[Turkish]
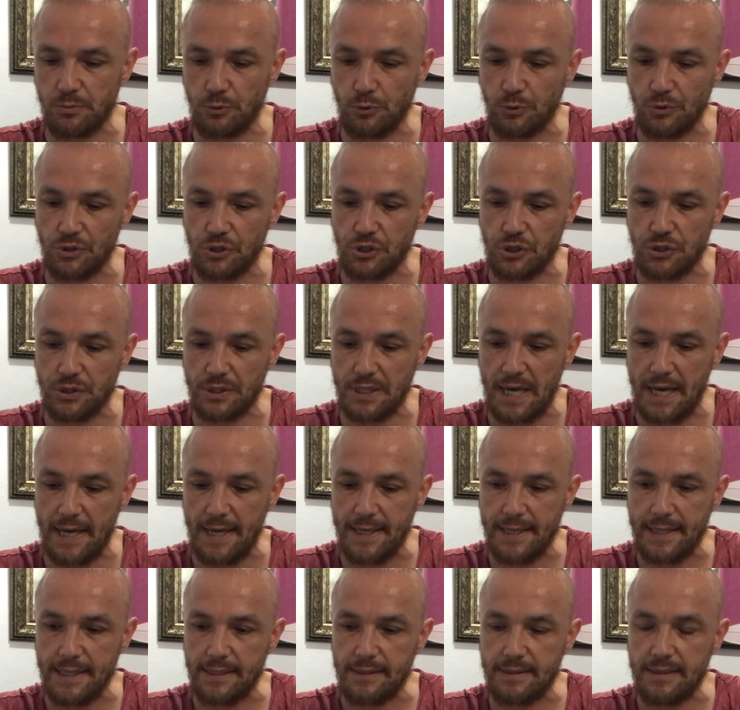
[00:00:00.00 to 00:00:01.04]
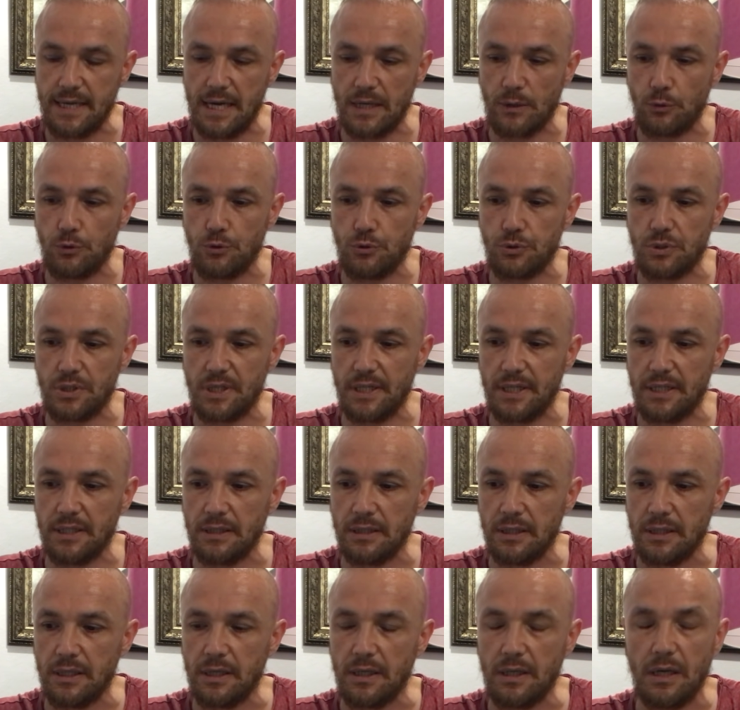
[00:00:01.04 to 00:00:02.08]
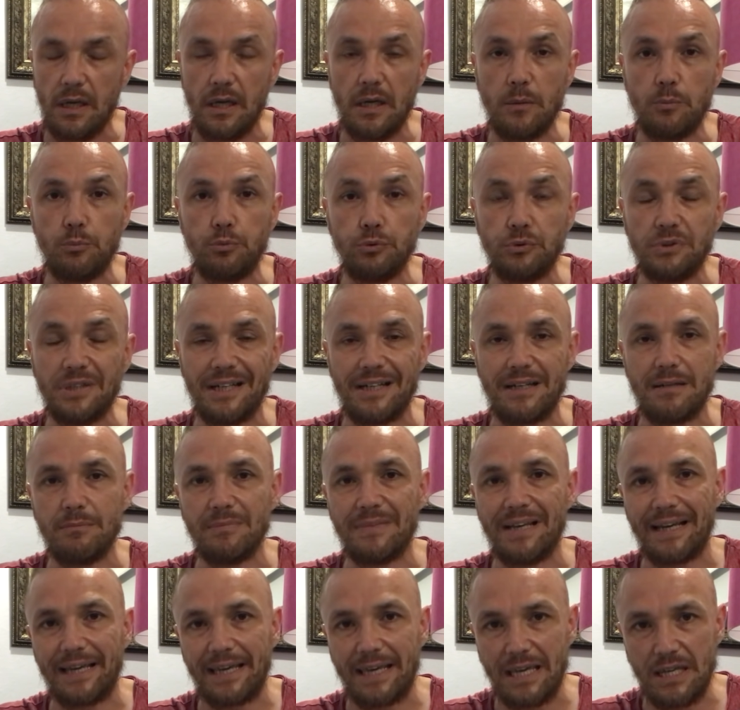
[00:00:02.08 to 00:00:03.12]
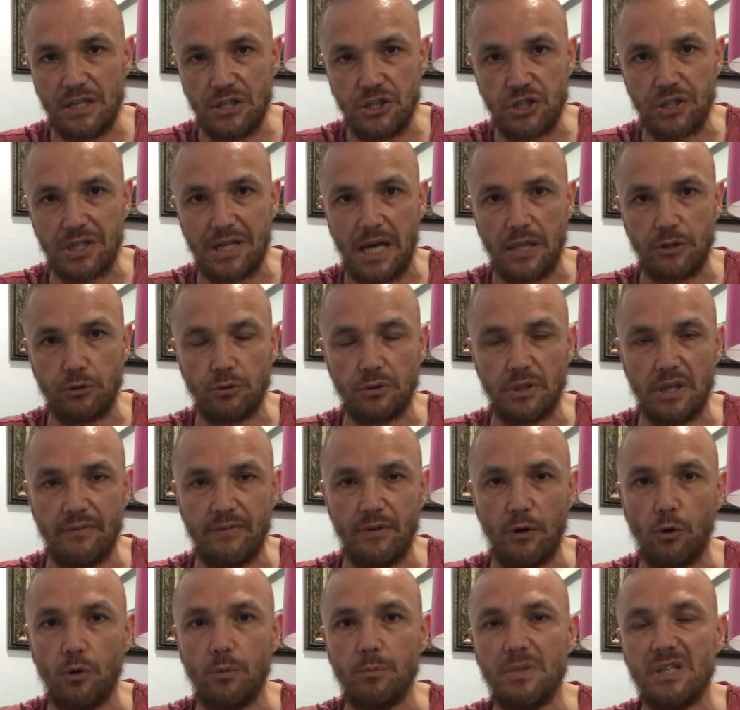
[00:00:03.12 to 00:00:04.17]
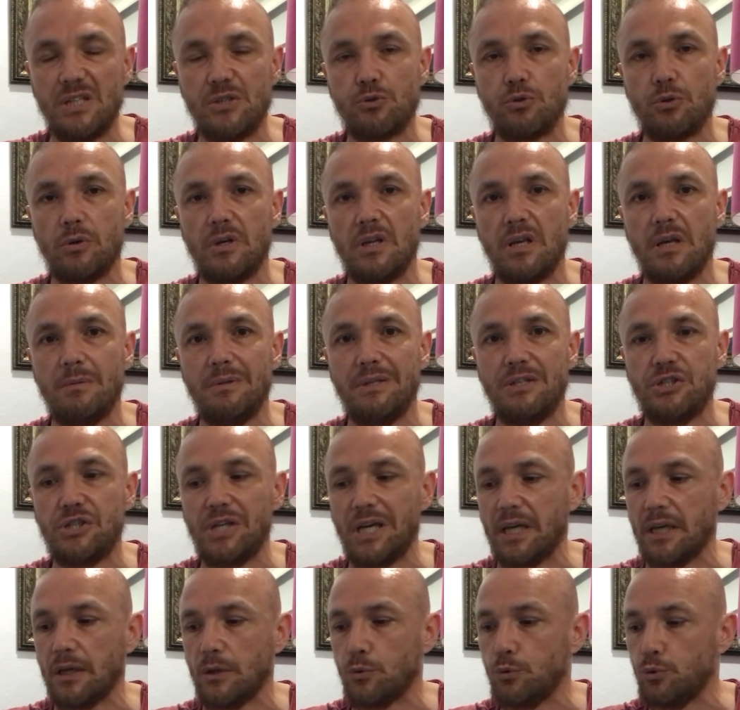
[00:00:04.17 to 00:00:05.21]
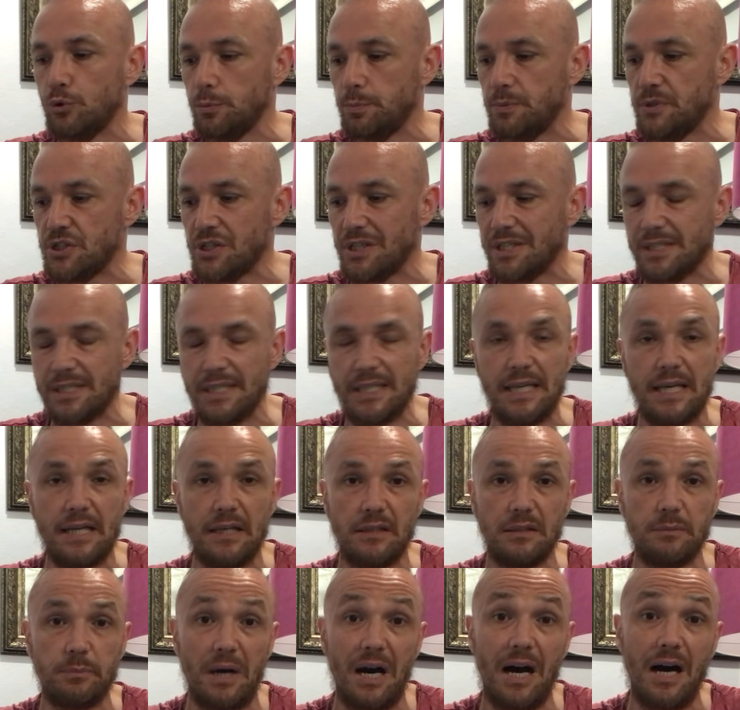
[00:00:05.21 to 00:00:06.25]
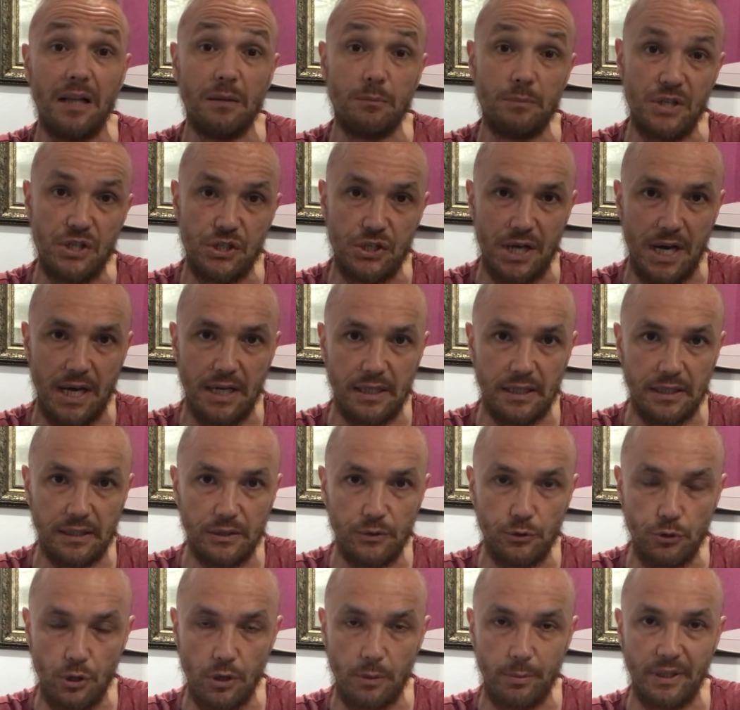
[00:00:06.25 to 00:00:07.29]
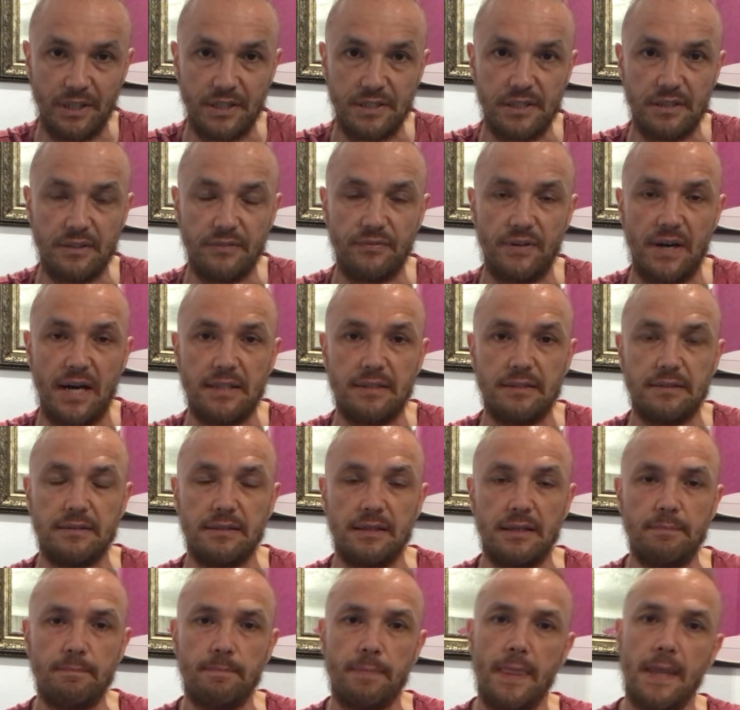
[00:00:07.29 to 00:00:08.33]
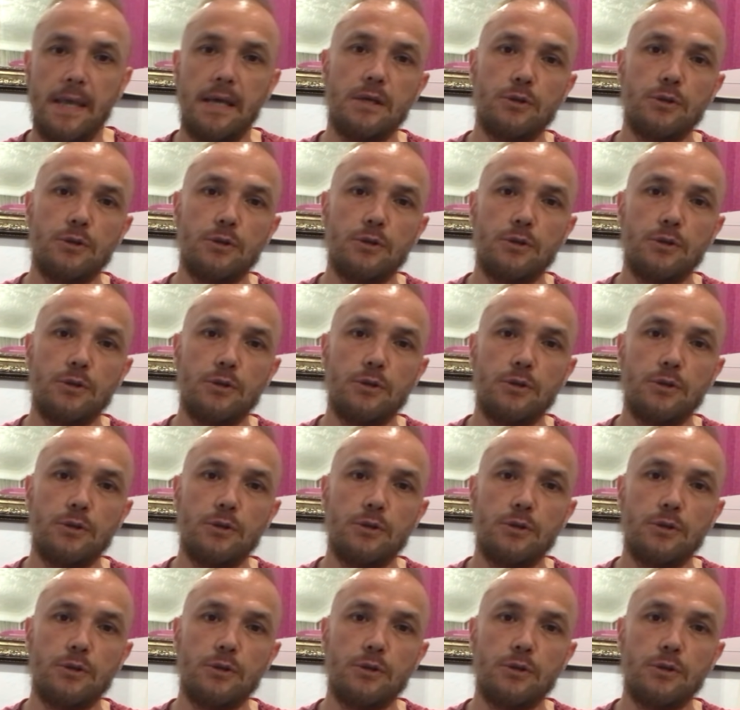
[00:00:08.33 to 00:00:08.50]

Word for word: Bunun dışında diğer oyuncuların e, bu takımda geniş kadroda ve 11'i zorlayabilecek grup içerisinde yer alıp almayacağını görmek istedi Fatih Terim.